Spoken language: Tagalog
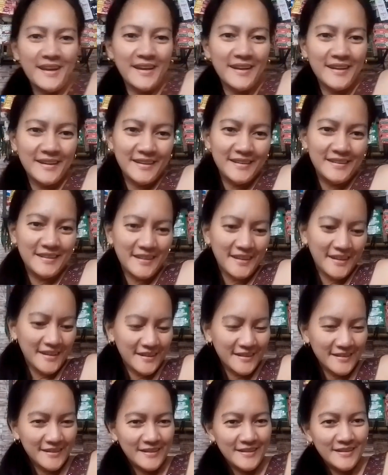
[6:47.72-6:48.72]

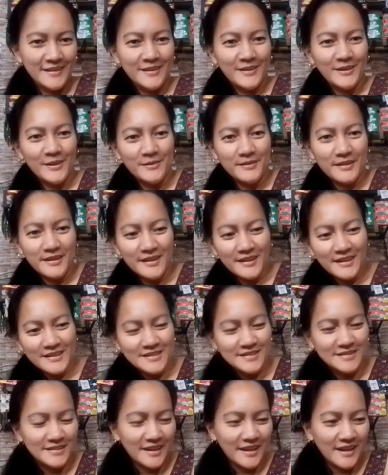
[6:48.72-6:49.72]
Ayan, hello mga
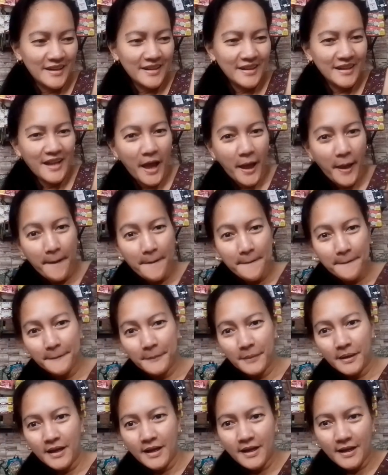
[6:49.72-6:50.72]
kasari, I'm
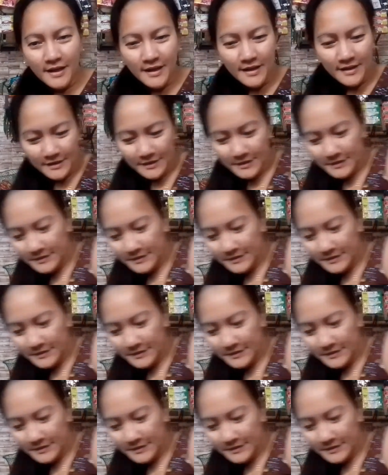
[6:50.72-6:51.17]
back.